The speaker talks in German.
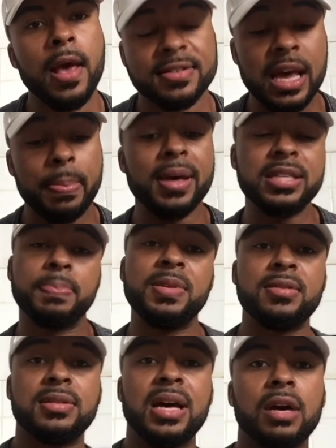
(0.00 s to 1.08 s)
Selber ich habe
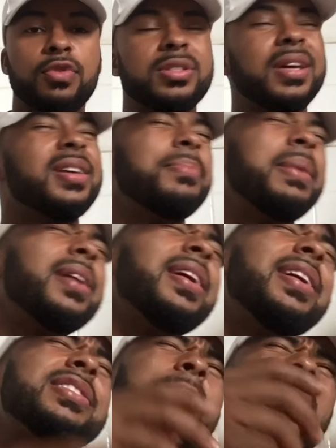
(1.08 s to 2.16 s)
diese Tage, wo ich denke, Mann,
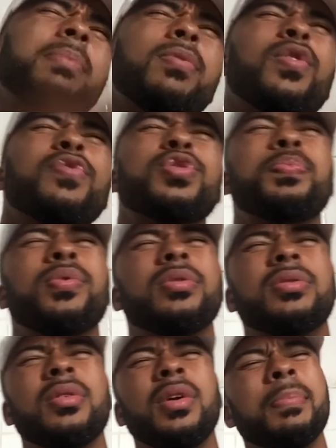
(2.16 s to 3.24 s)
ey, ich habe keinen Bock auf
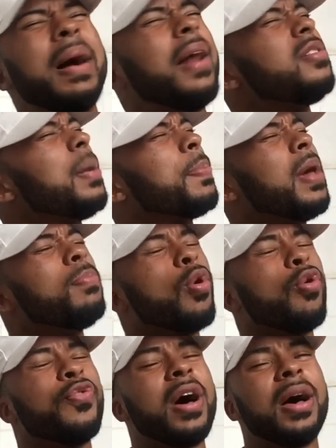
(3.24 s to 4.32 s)
Sport. Mann, ich habe keinen
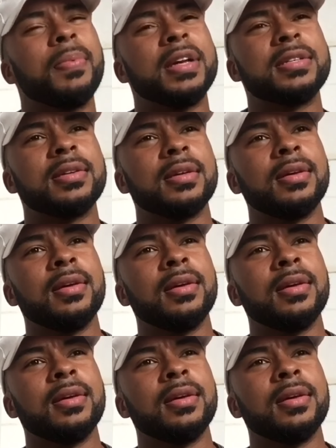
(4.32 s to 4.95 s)
Bock auf Arbeit.